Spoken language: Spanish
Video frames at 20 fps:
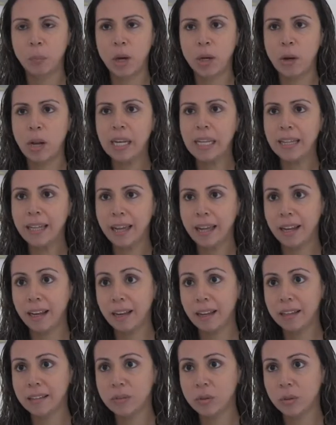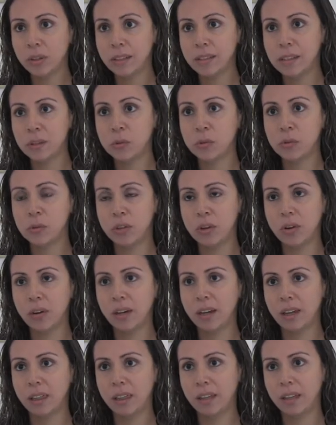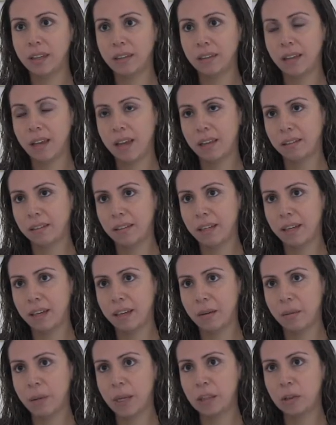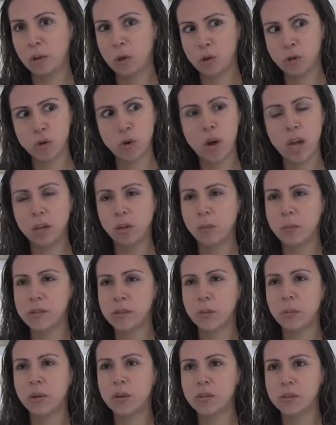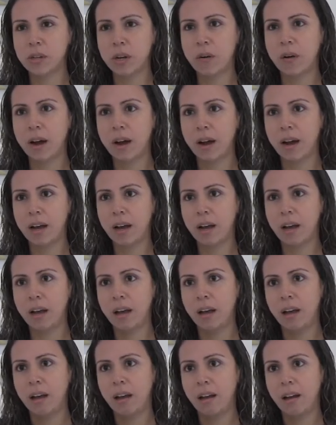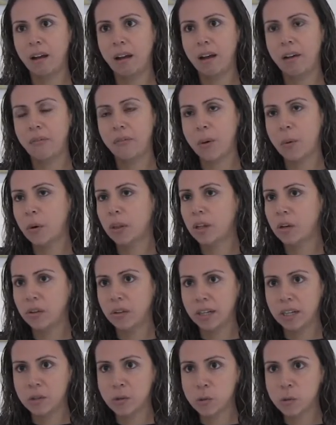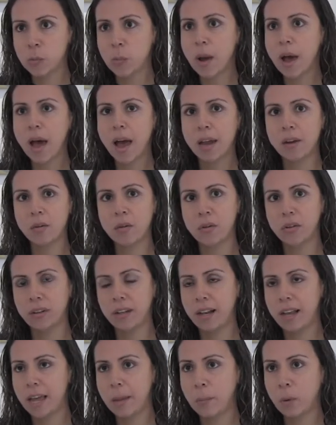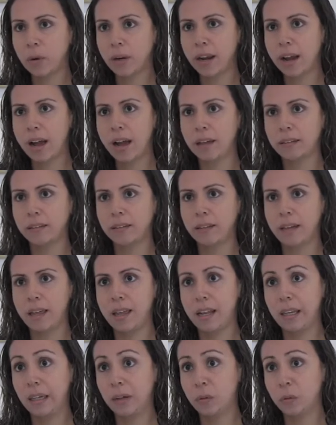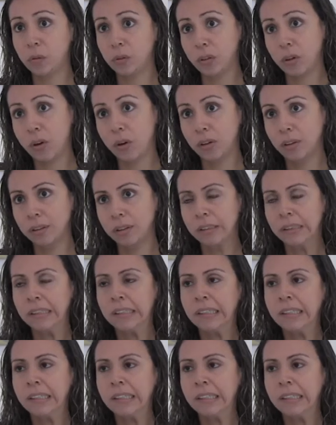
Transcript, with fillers: bueno, el IDL es una institución que desde hace 28 años más o menos trabaja a favor de los derechos humanos, de la democracia, de la inclusión.